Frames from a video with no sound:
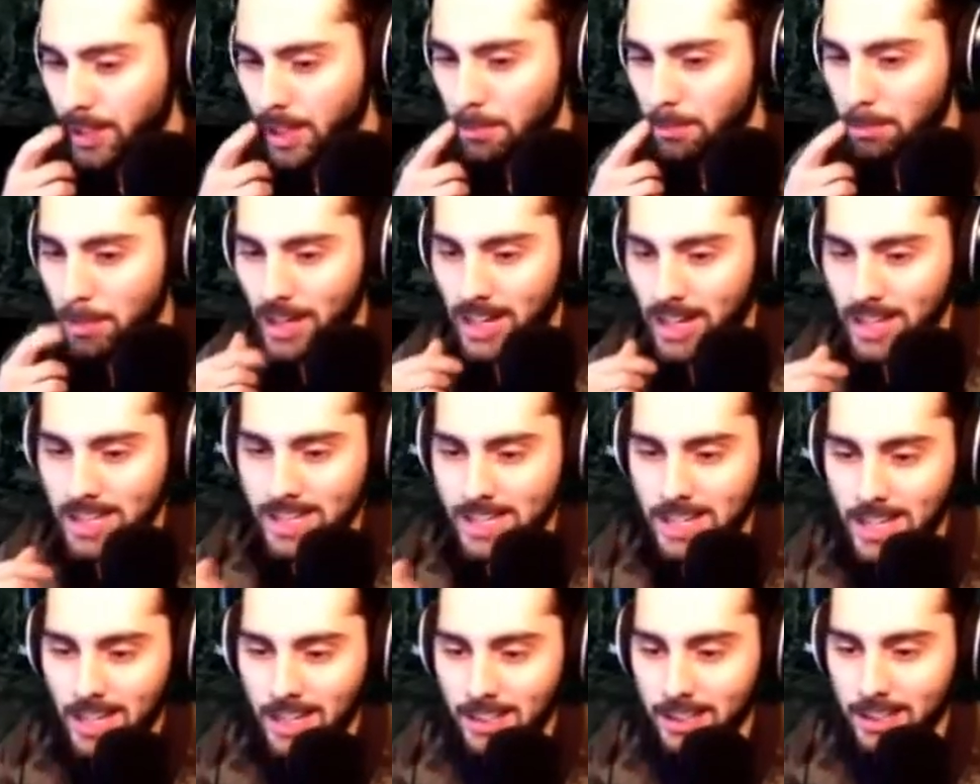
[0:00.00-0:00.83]
Perché
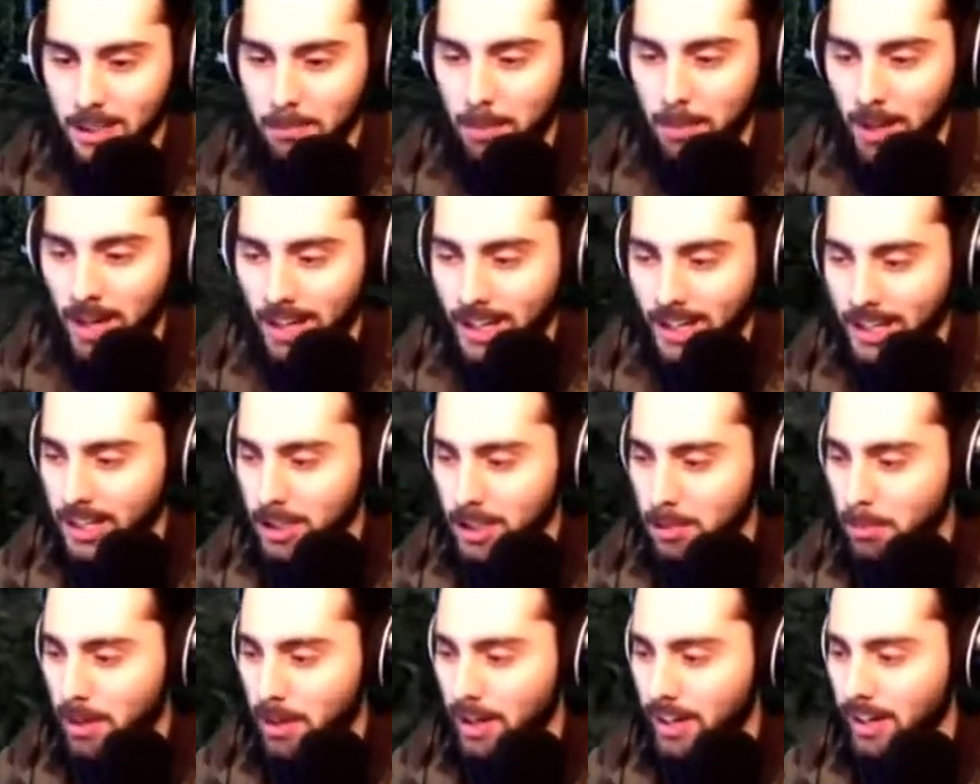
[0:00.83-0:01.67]
sia la tipa, la
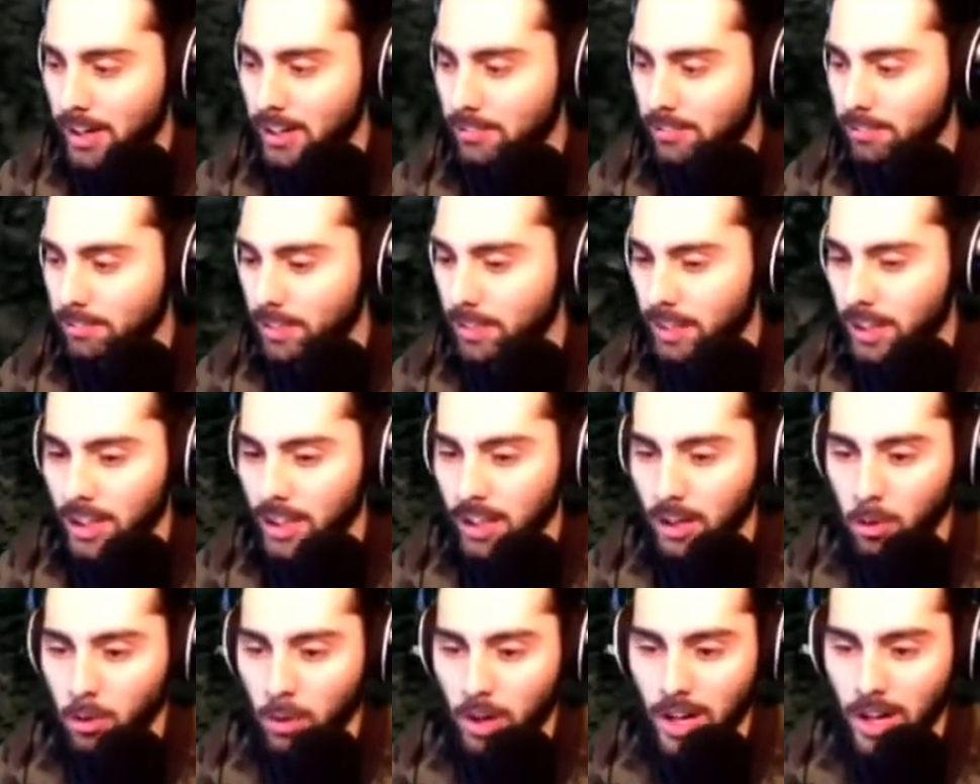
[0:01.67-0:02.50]
Kidman,
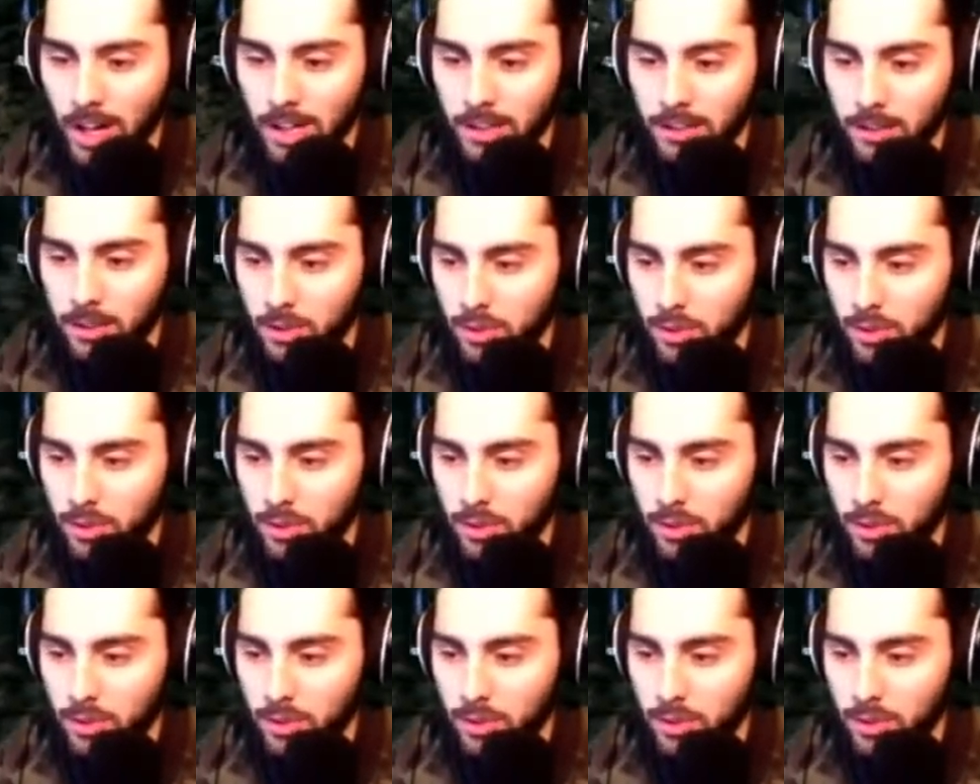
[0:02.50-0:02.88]
che quell'altro